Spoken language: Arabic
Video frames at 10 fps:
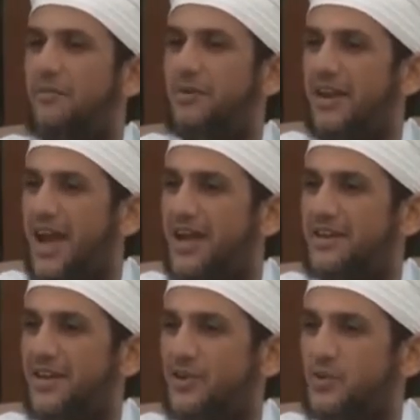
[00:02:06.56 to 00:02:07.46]
قبل
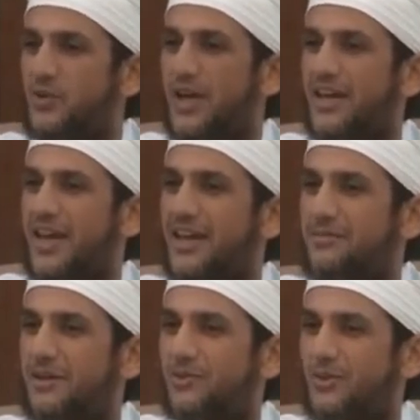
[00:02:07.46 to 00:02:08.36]
أن يكون كلمة